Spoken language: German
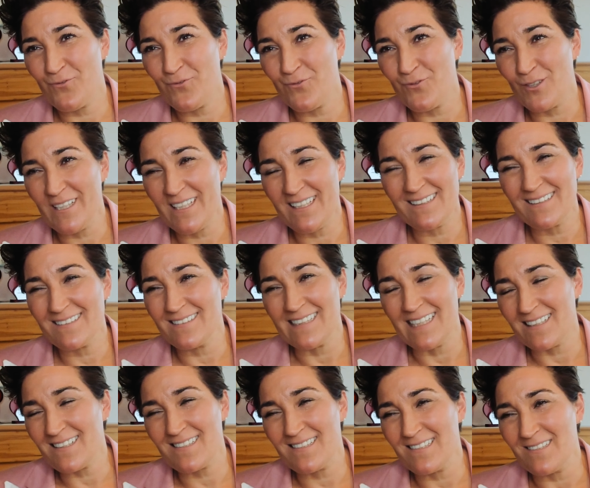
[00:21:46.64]
von
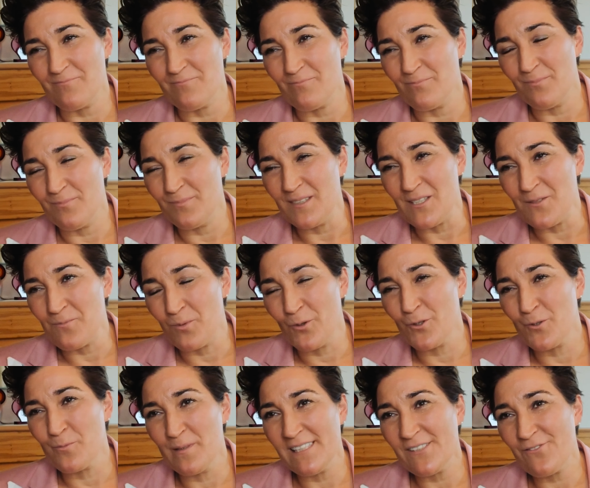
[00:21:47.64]
jetzt die, dieses
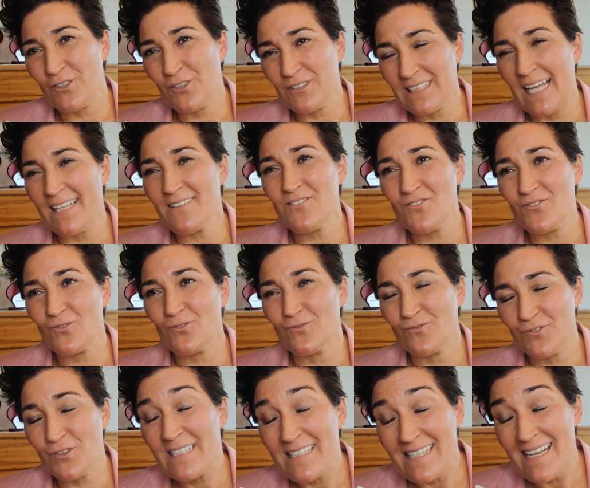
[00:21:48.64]
blöde Bild von ganz,
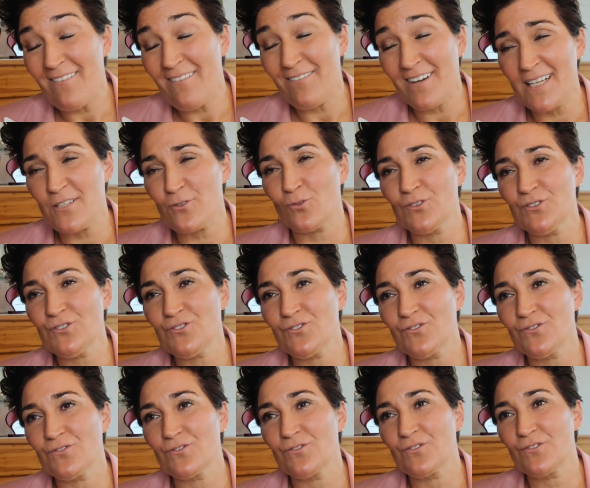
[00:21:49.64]
von sehr weit
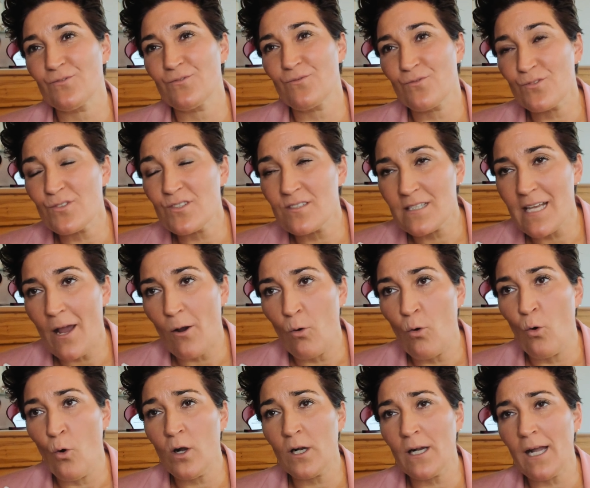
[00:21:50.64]
unten sehr
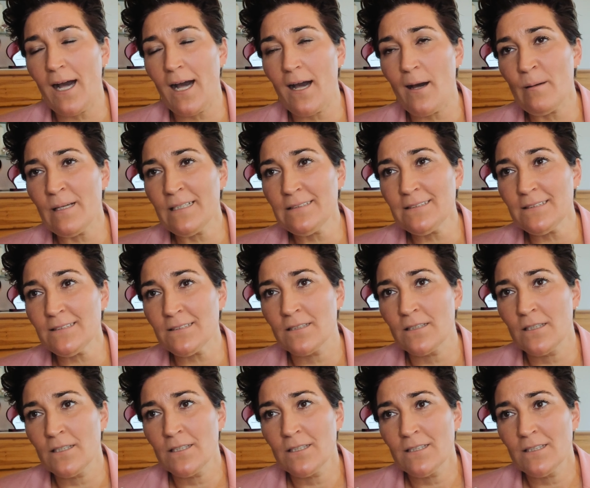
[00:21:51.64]
hoch gearbeitet